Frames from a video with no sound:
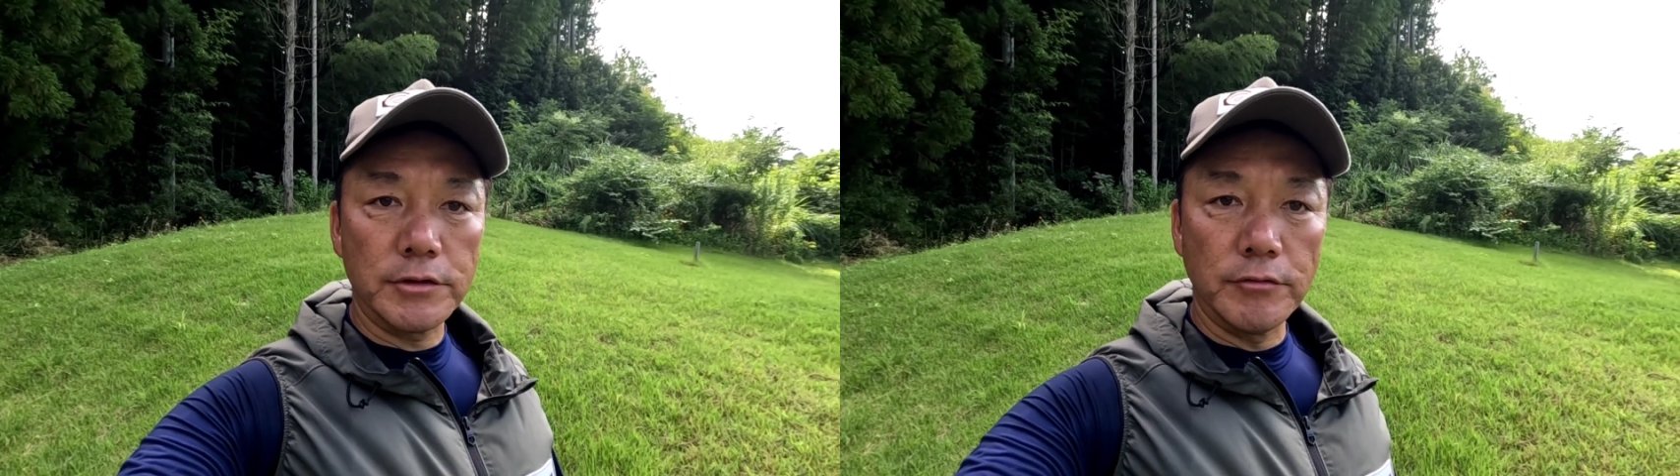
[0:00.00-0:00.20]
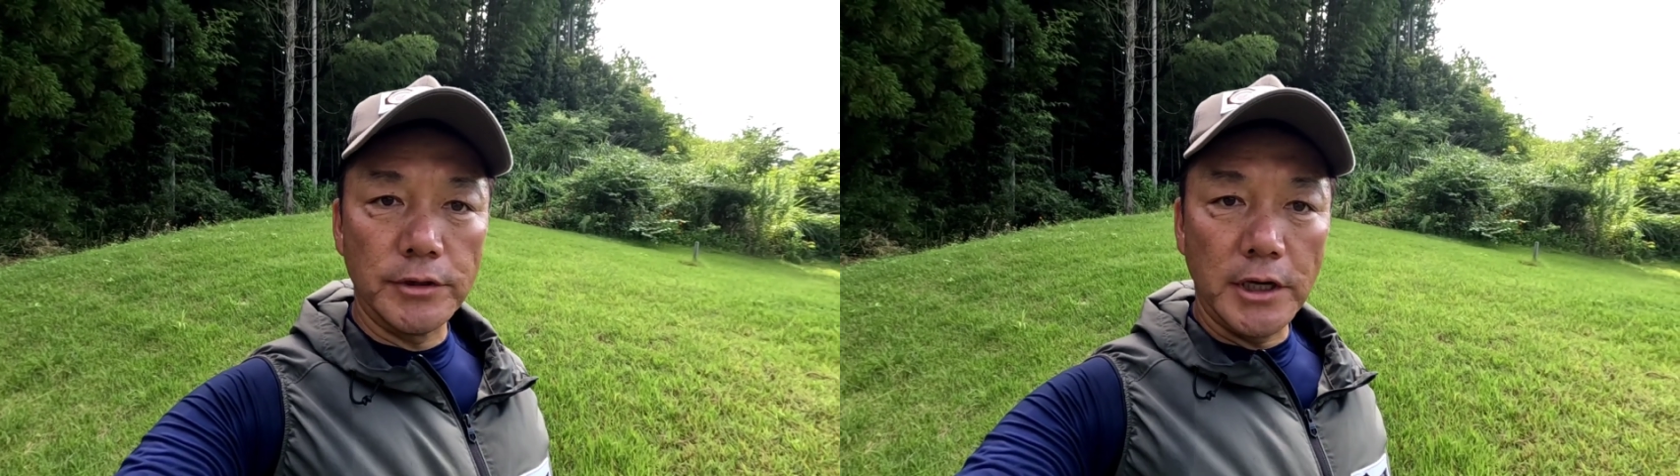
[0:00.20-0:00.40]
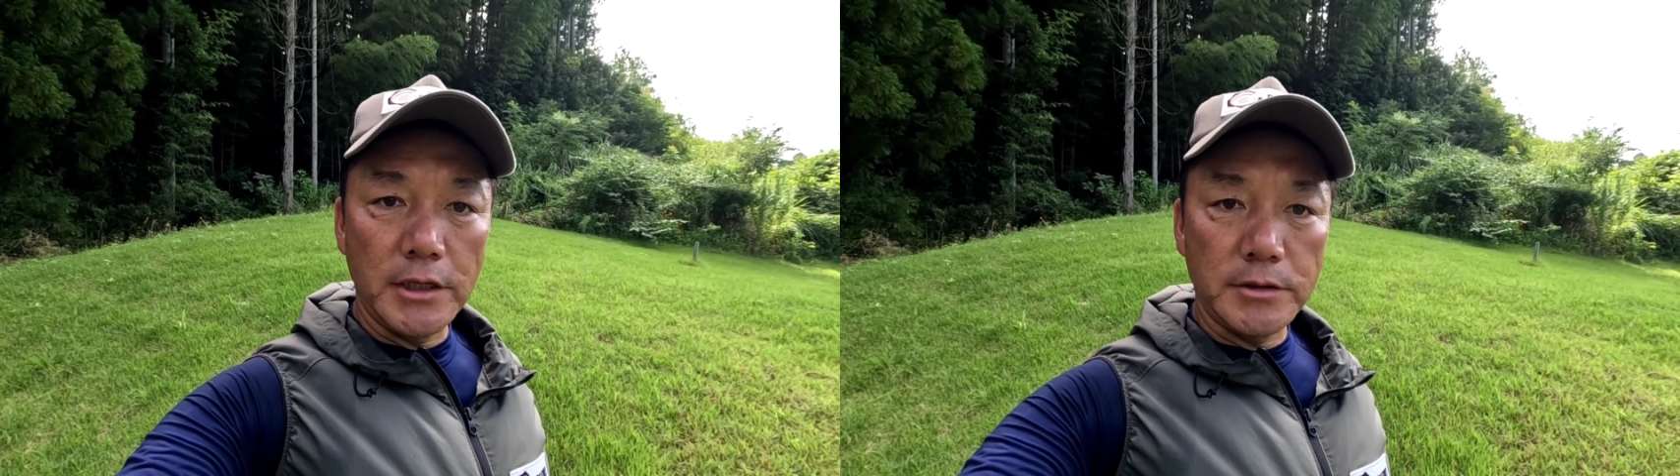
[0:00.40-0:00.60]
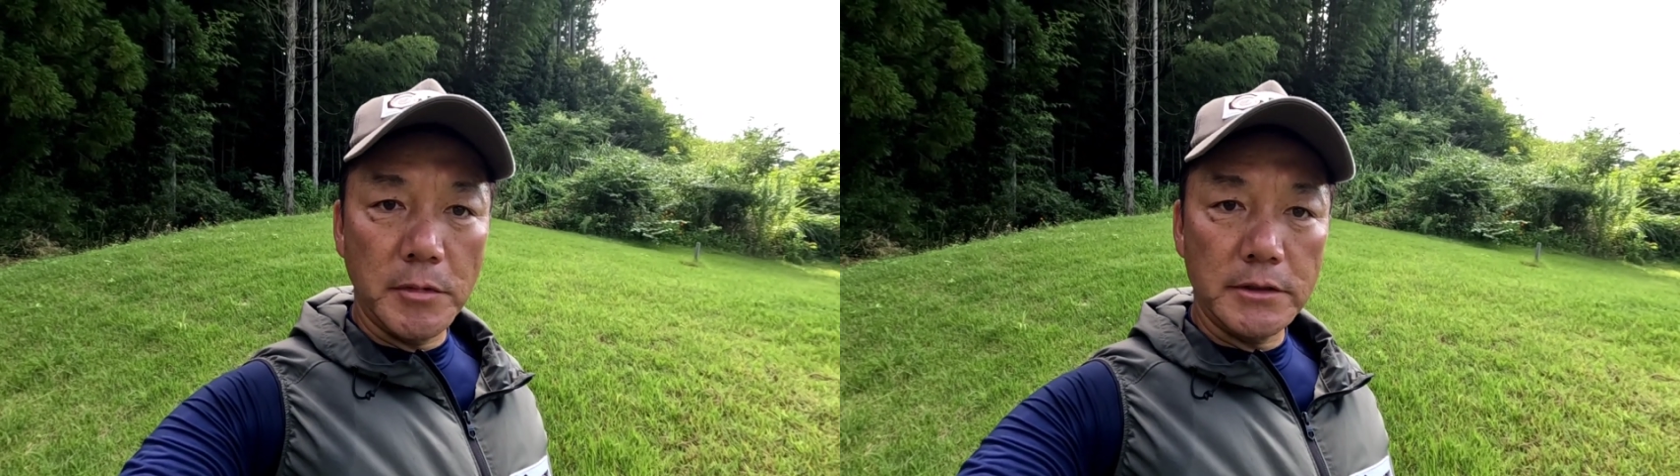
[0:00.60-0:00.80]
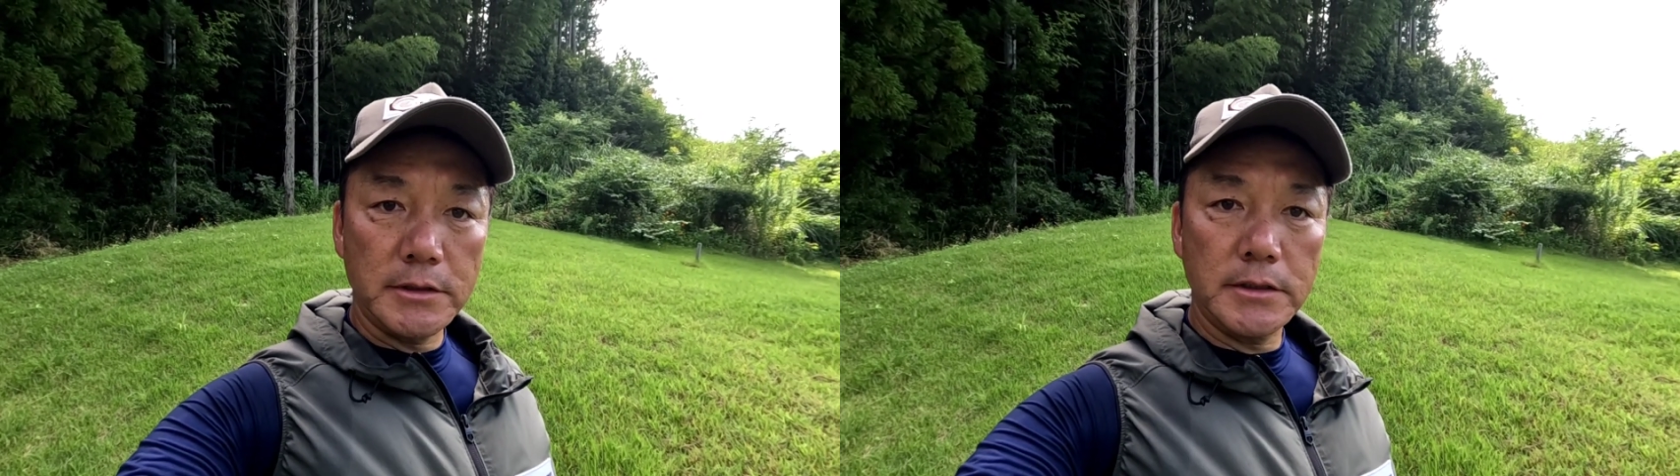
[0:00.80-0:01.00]
しくお願いし
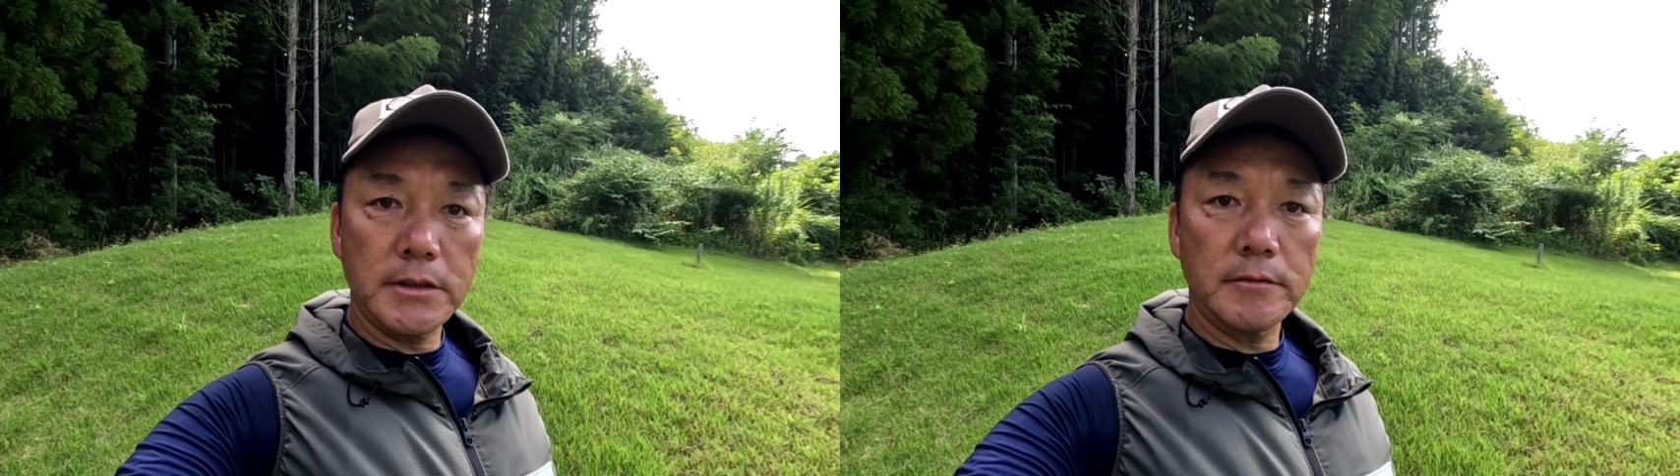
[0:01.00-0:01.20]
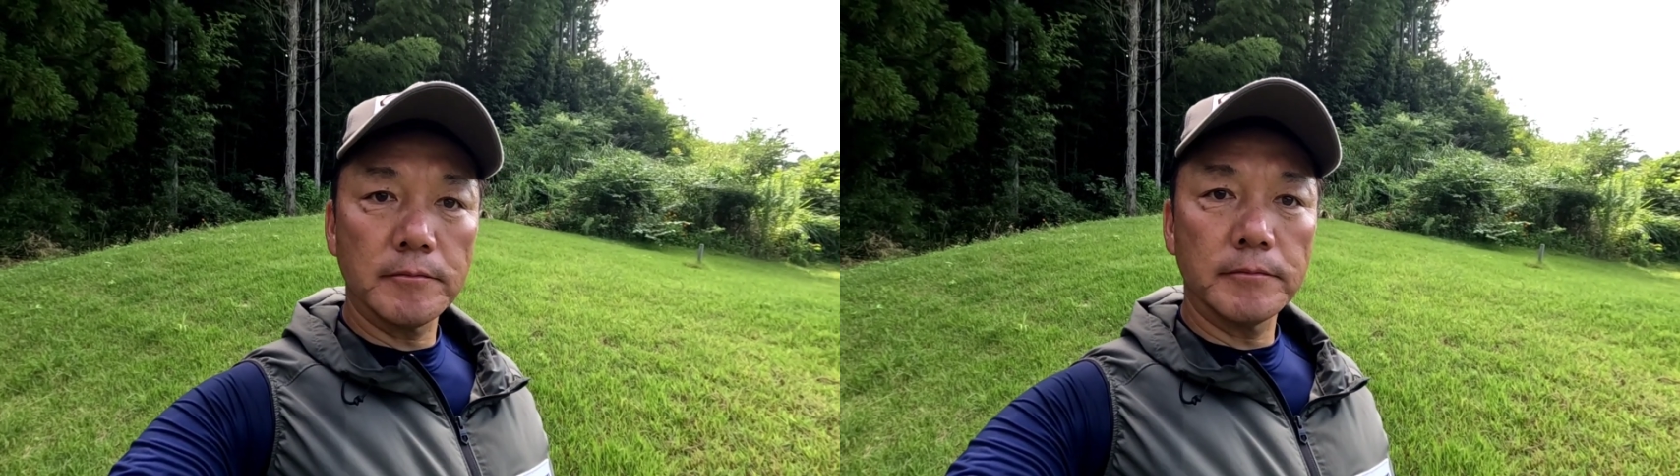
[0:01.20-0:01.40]
ます